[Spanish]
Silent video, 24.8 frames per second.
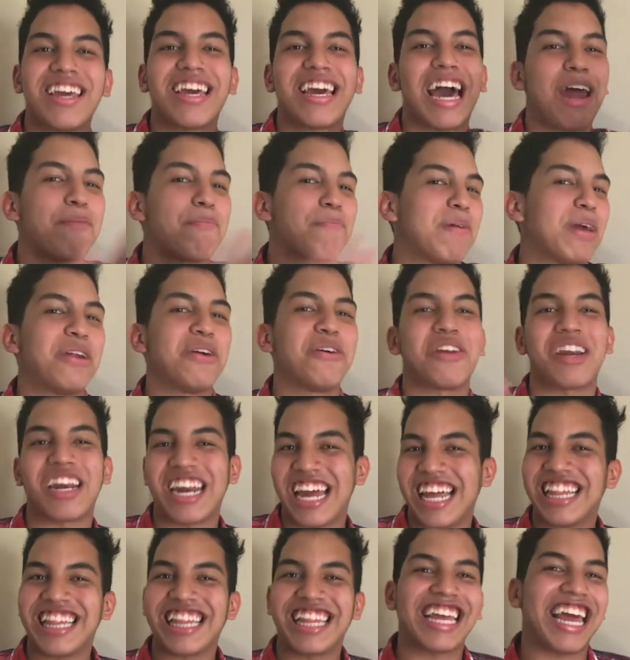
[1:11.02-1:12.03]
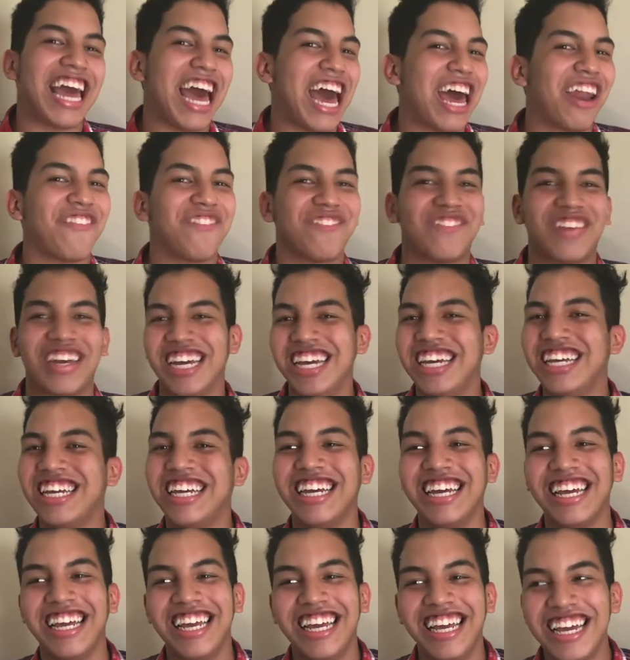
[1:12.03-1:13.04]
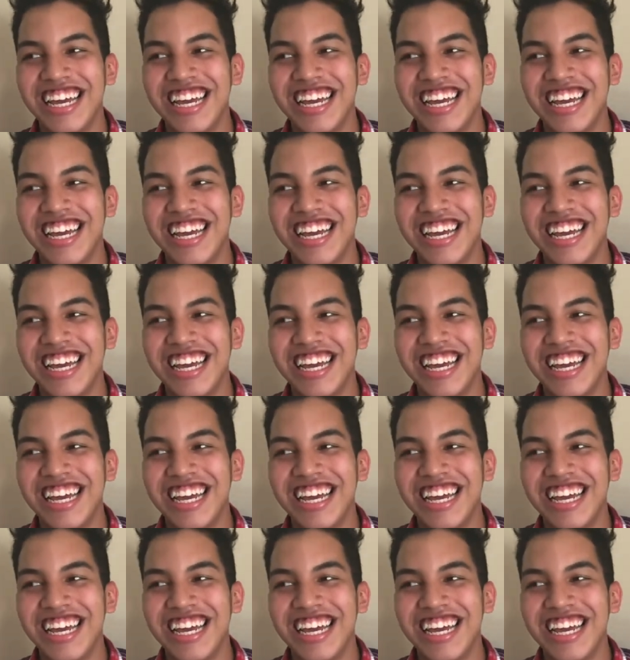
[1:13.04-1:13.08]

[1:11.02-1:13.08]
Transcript: Carpe, pero Red Carpe.